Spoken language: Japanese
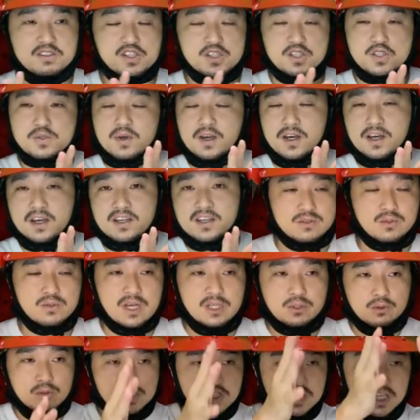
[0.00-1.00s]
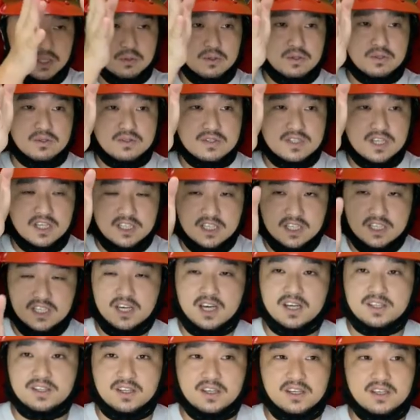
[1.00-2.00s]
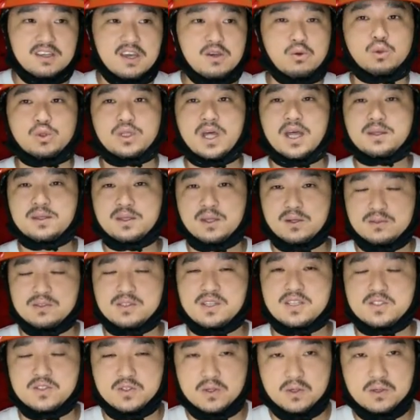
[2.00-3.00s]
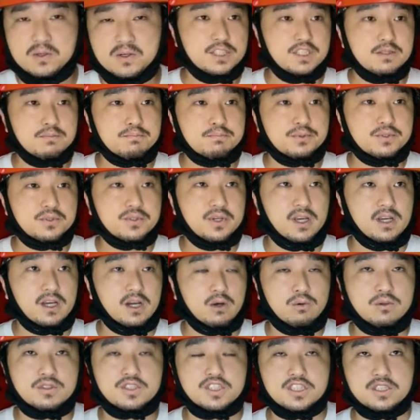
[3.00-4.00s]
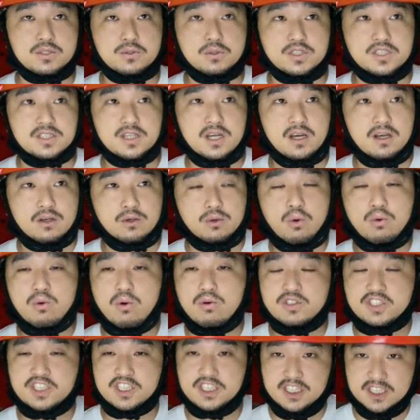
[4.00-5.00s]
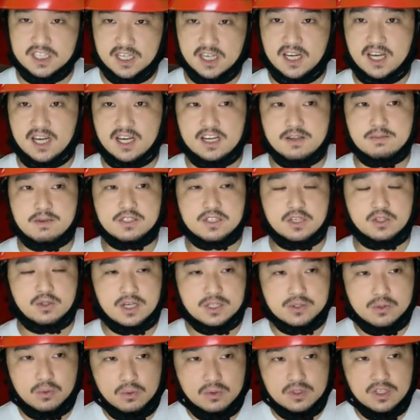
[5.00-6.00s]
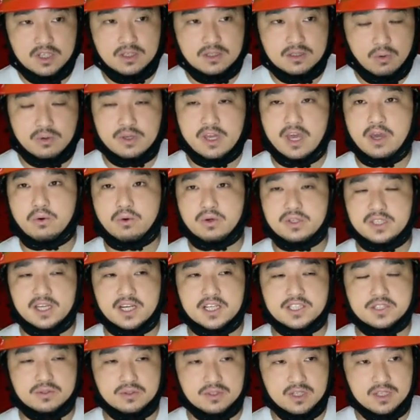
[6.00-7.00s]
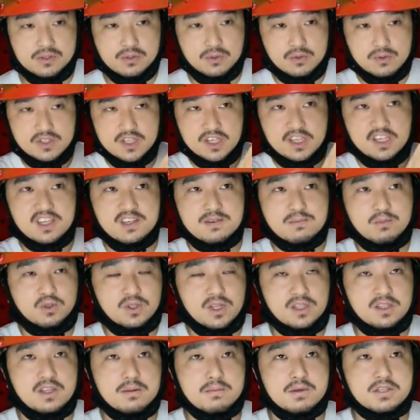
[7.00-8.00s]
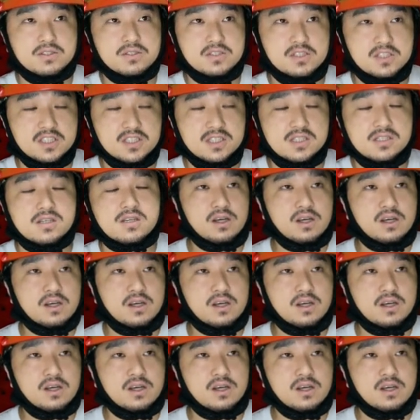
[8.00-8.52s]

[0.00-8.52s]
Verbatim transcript: 実はその跡地だという石碑がね、結構立ってるんですよ。新風連が本陣とした五国神社がありますけど、あそこに本営を置いたらしくて、その石碑も立ってますし、